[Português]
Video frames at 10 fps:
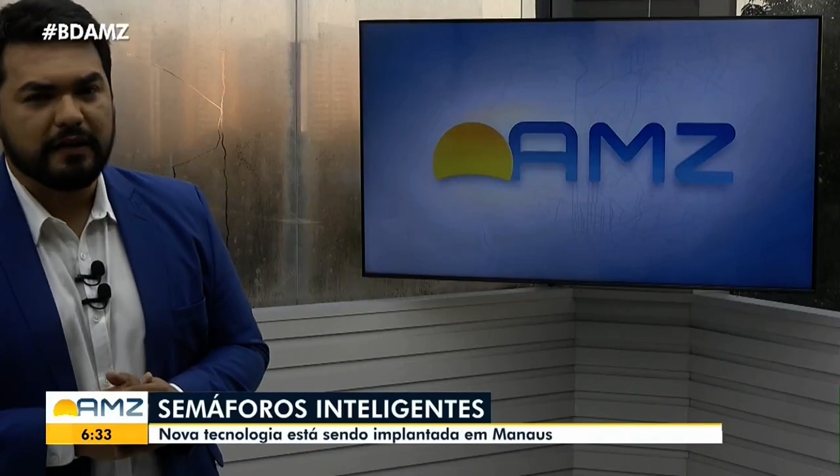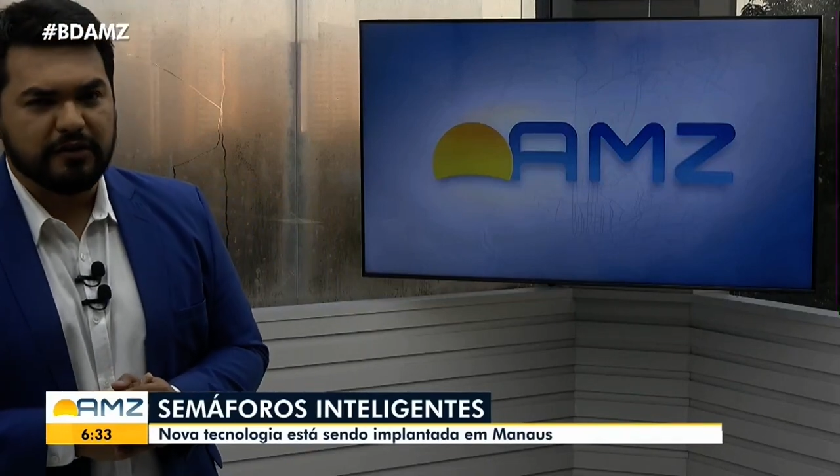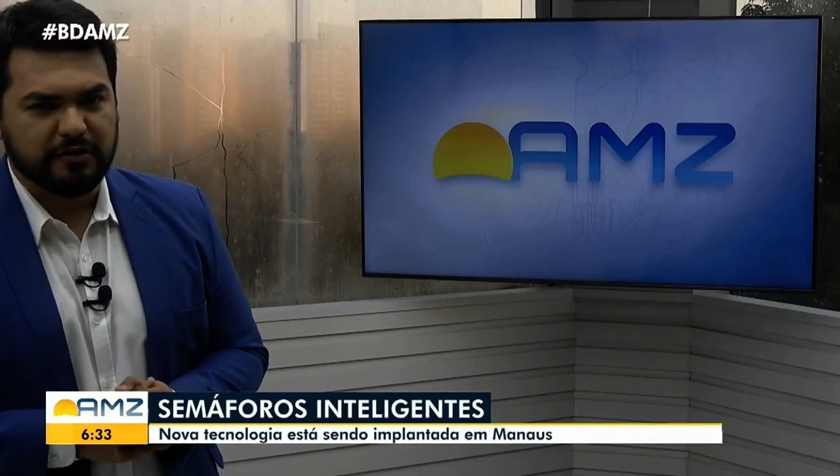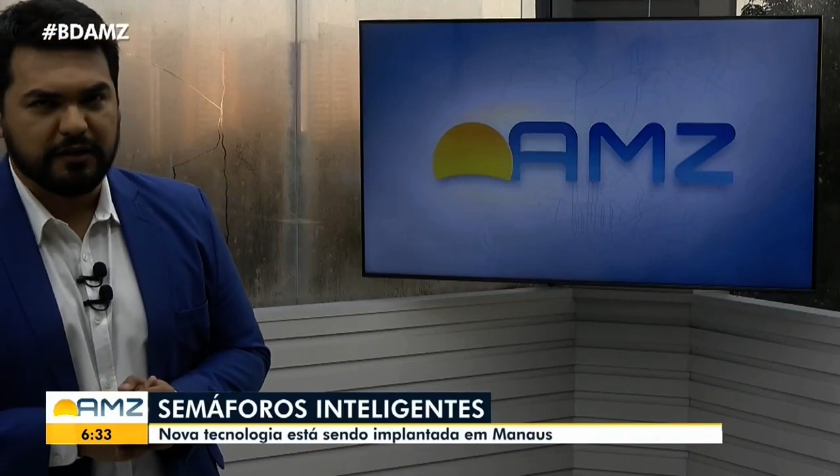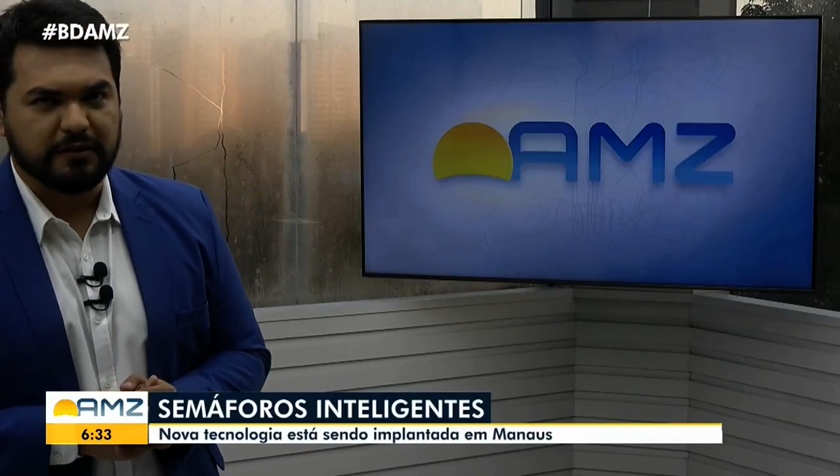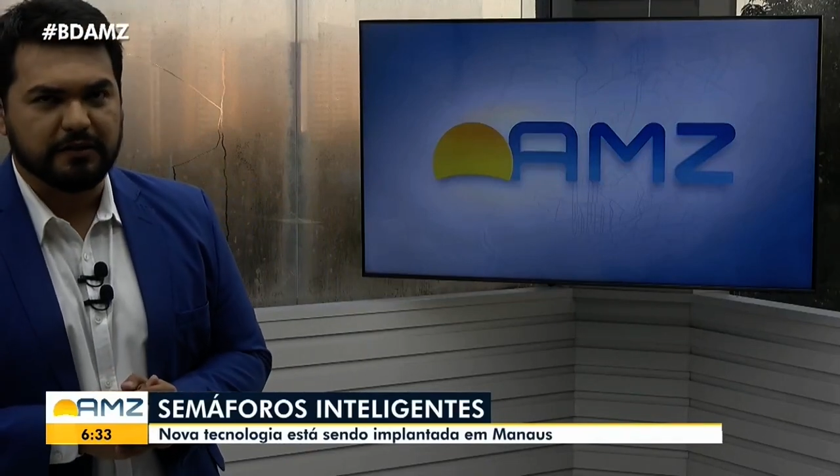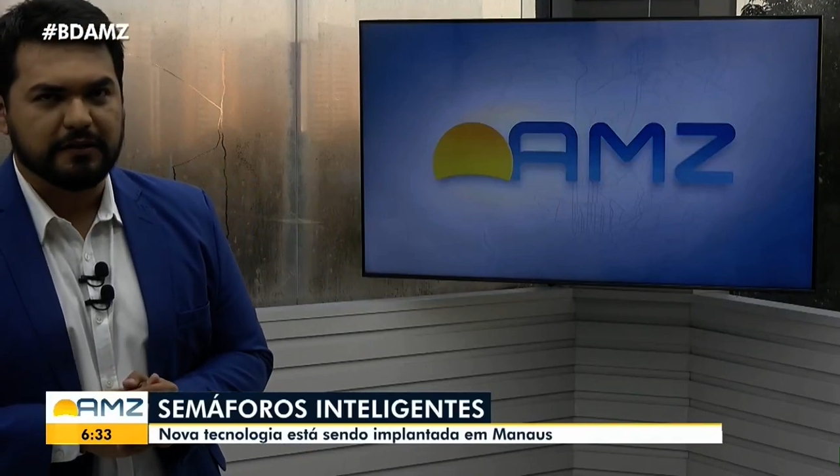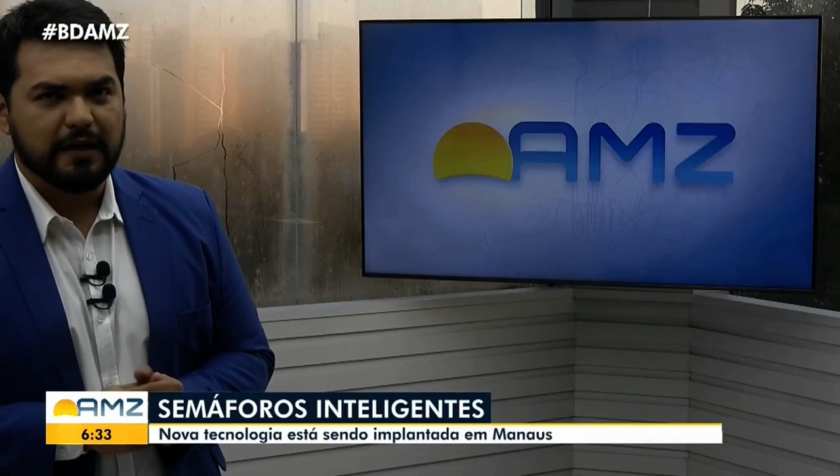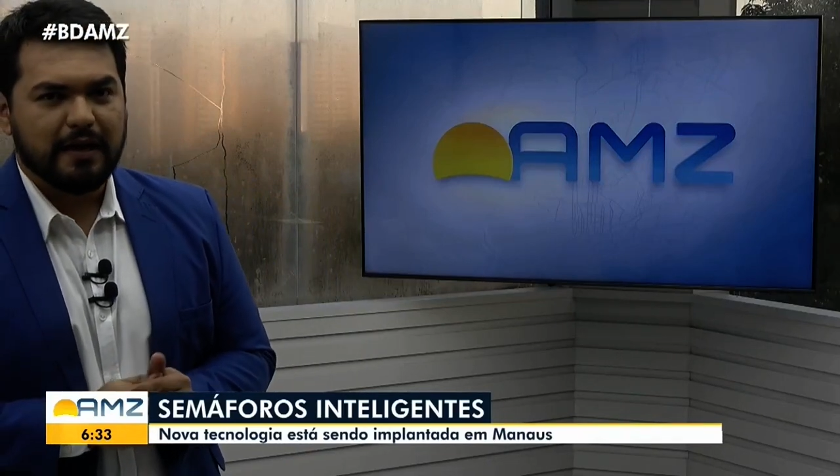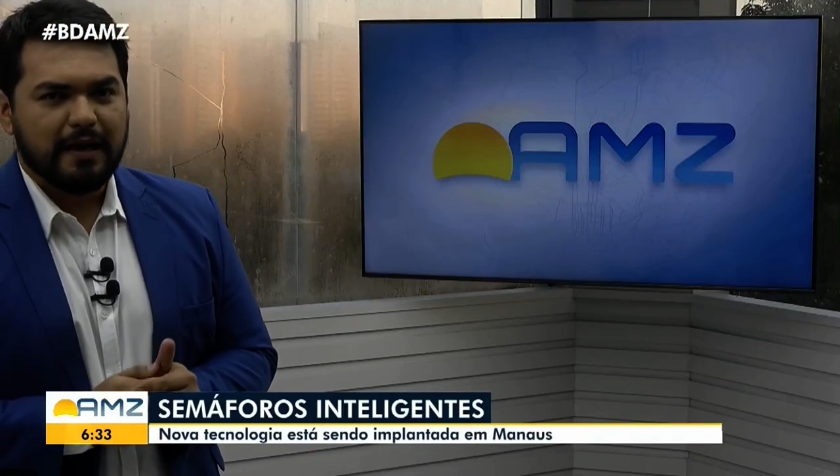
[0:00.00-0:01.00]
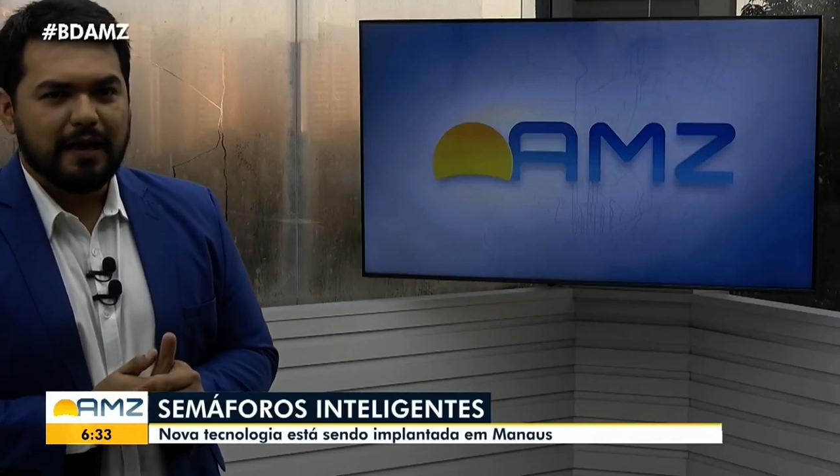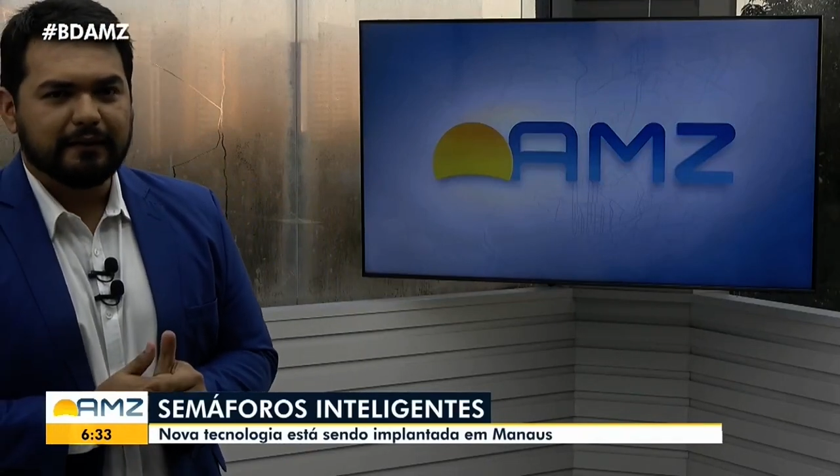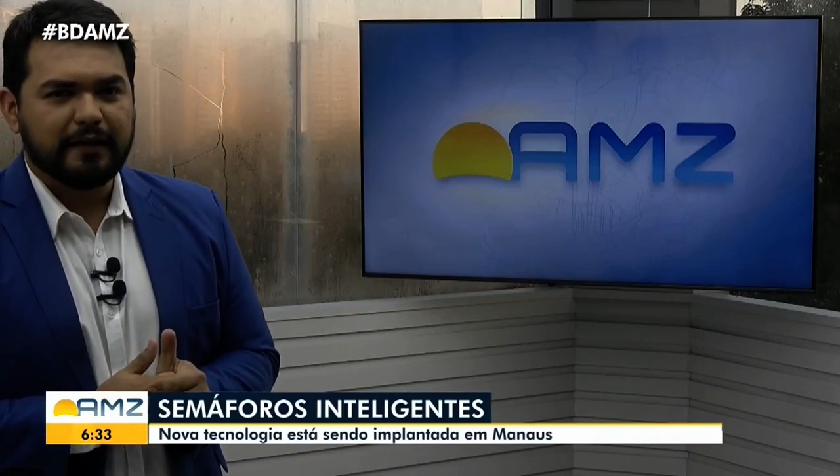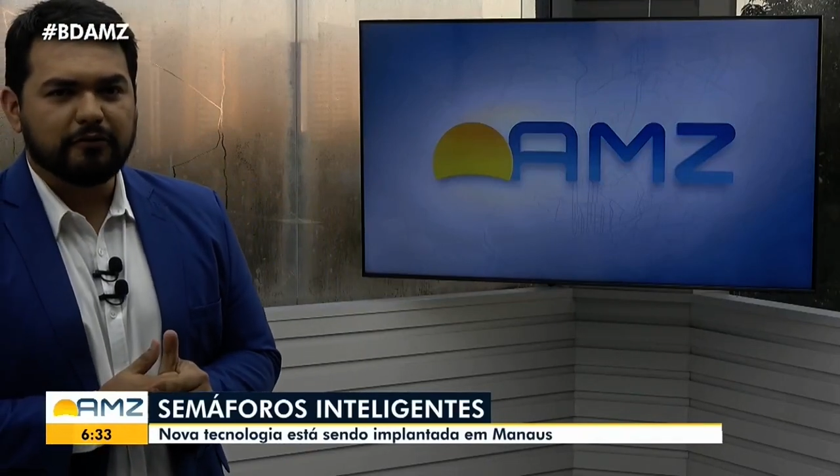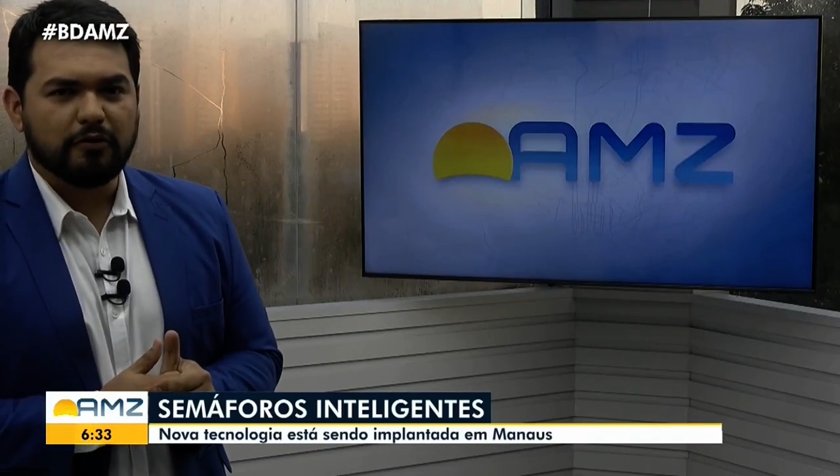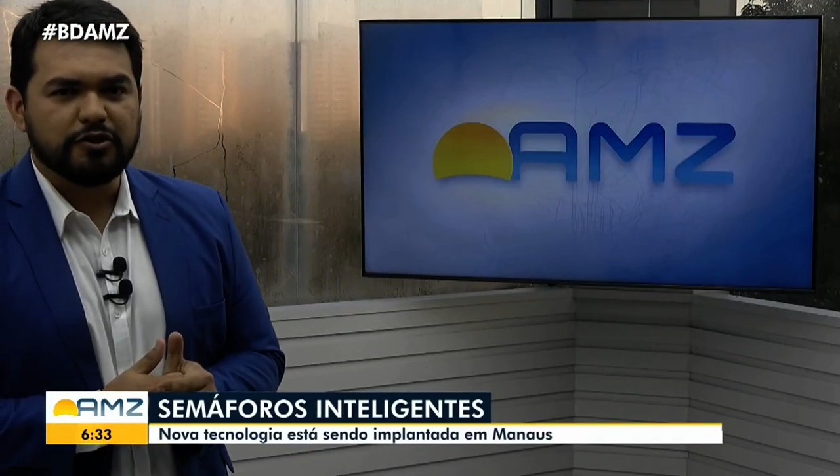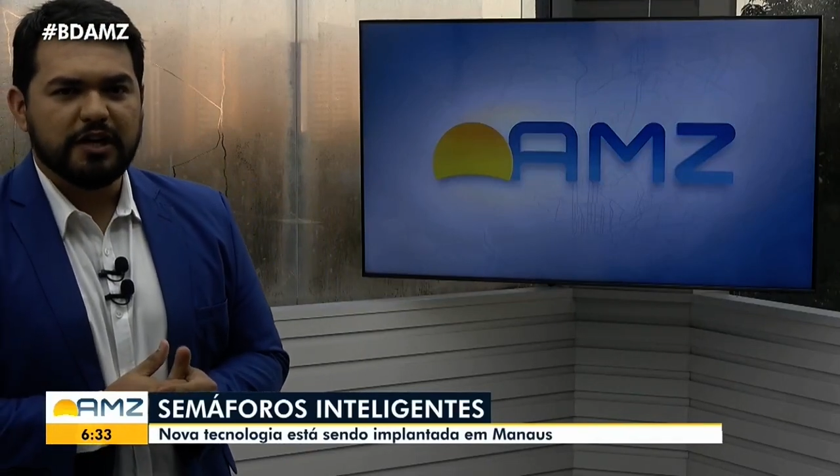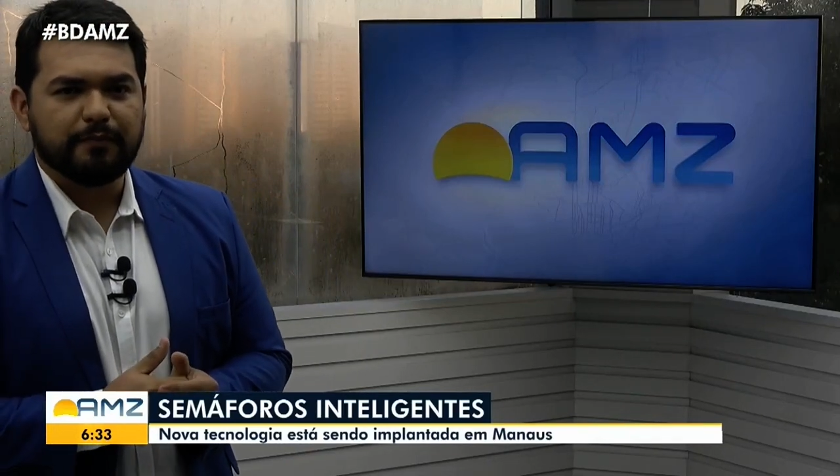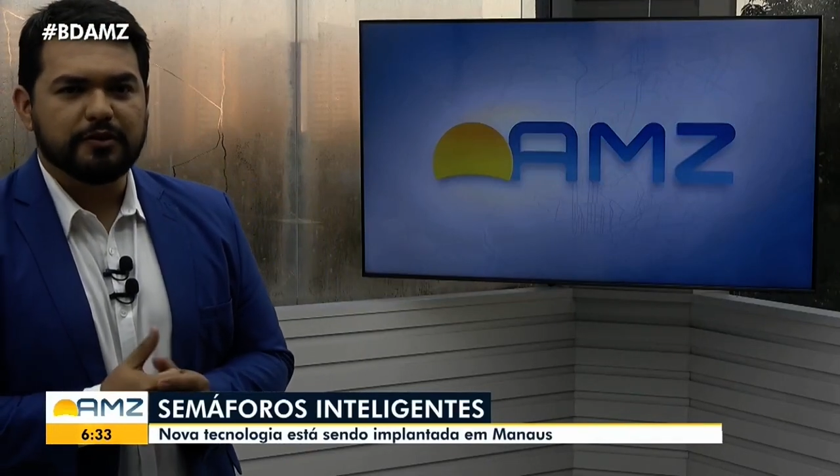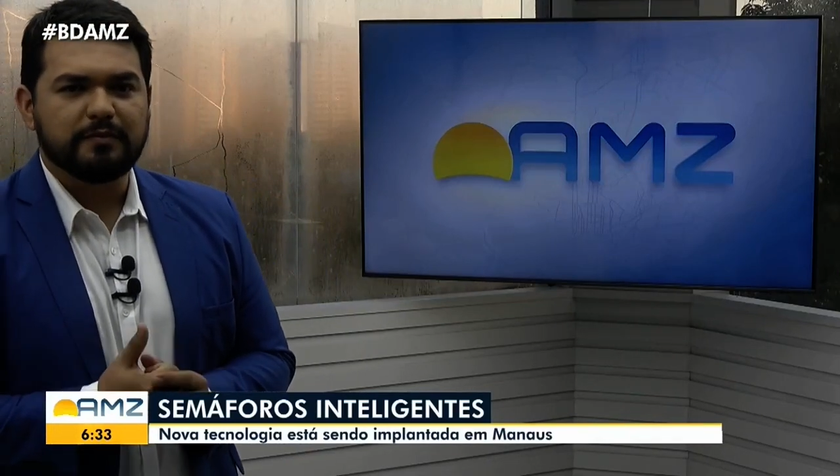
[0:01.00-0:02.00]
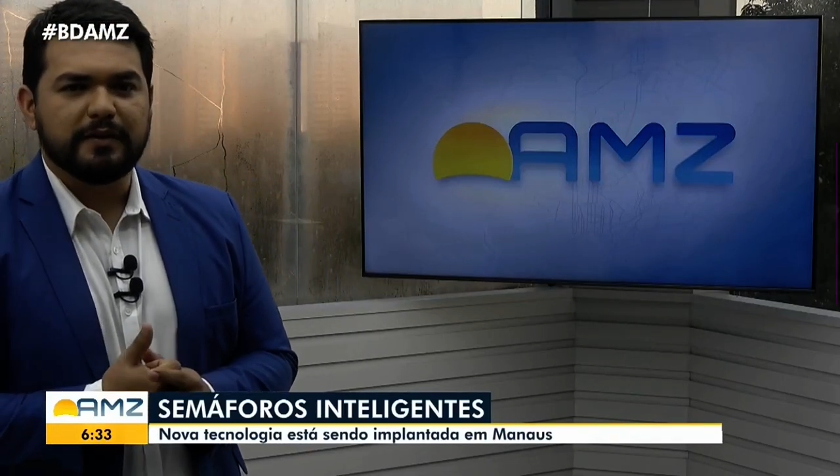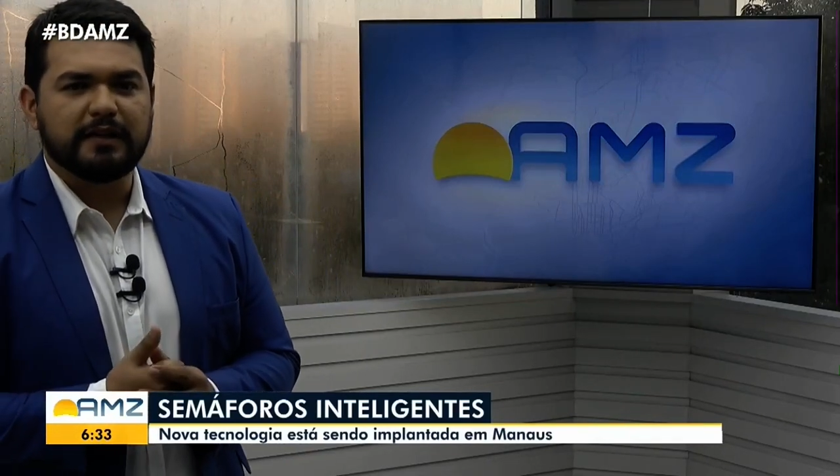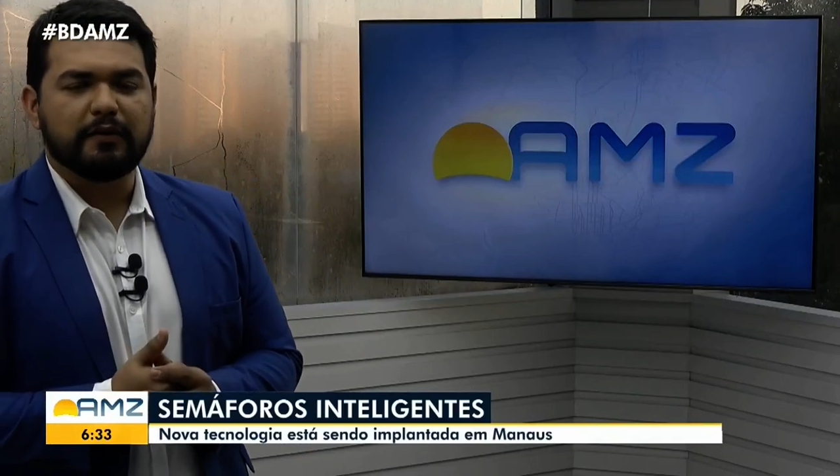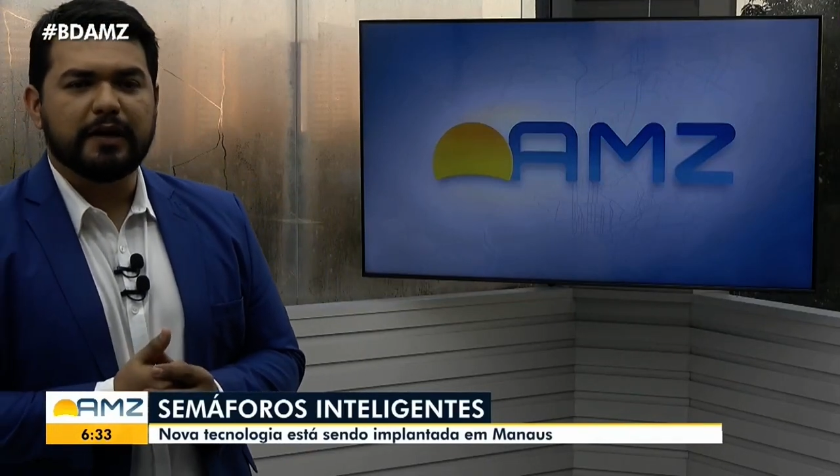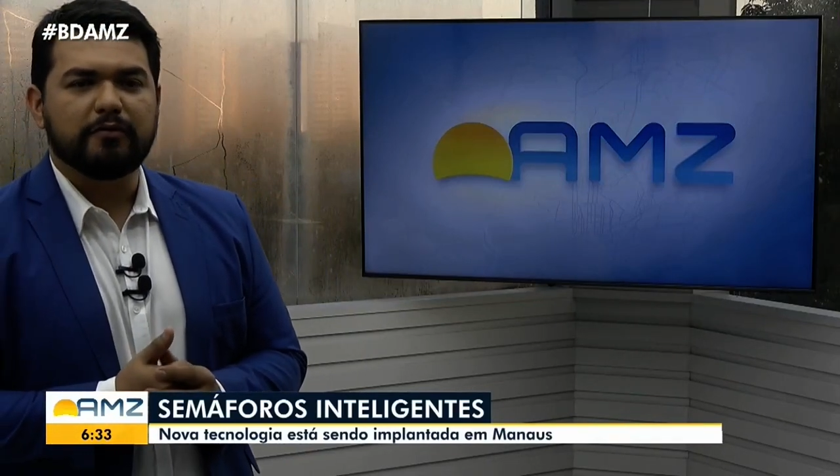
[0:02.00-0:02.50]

inteligentes. A tecnologia possibilita